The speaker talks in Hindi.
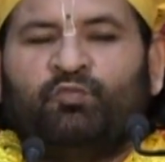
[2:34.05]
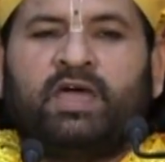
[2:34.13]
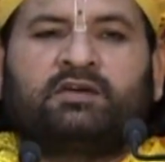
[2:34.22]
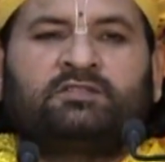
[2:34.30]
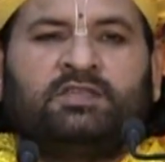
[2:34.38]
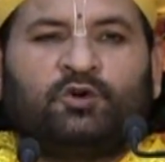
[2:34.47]

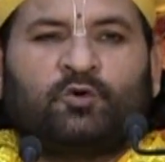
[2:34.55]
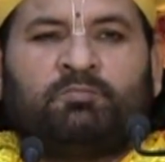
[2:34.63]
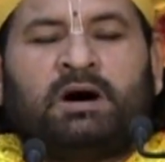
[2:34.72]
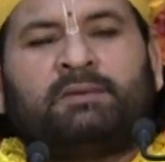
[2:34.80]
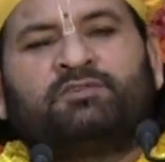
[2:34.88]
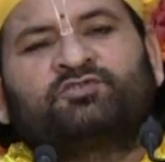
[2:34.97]
व्यक्ति को
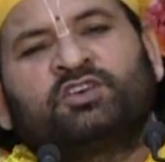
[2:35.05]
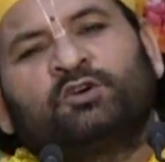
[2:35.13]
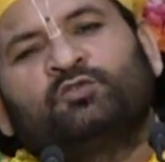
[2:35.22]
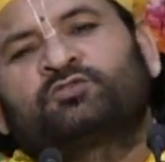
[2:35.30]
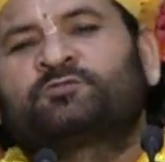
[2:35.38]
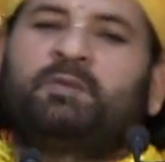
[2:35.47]
भव से
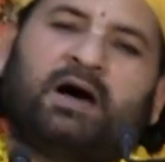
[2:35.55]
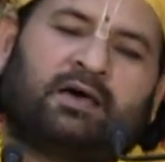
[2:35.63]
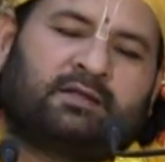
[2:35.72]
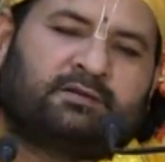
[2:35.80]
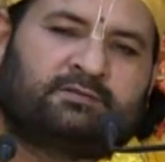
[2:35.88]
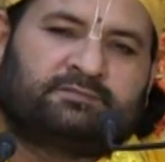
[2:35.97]
उस
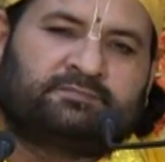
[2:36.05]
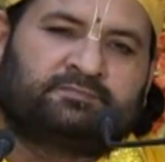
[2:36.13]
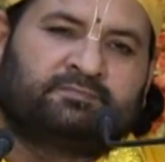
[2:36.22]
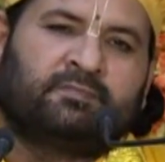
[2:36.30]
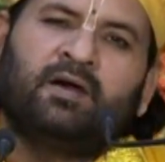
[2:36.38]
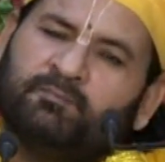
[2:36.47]
पार
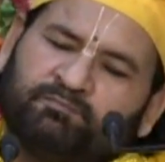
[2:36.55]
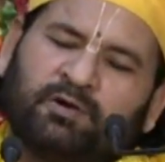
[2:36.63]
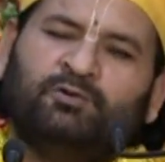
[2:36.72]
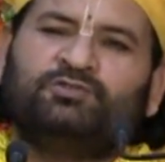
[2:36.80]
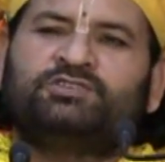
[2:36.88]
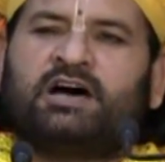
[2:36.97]

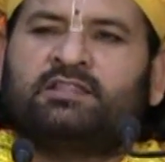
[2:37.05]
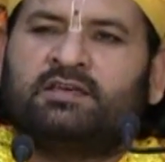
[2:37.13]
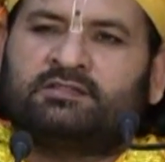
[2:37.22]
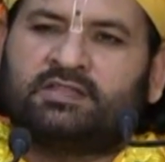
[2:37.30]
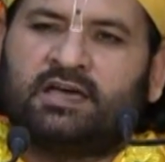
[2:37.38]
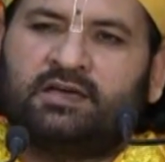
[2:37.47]
पहुंचा
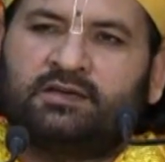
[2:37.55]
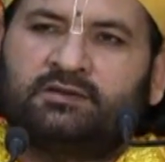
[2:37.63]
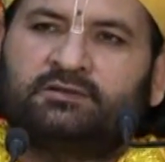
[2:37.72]
देता है